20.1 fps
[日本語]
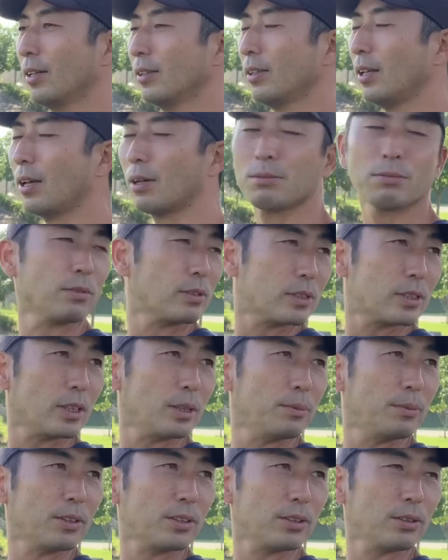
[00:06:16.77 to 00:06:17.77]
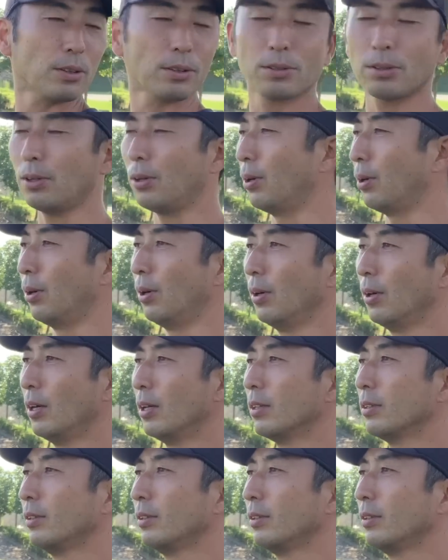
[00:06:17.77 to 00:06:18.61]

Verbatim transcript: でこっち向くのと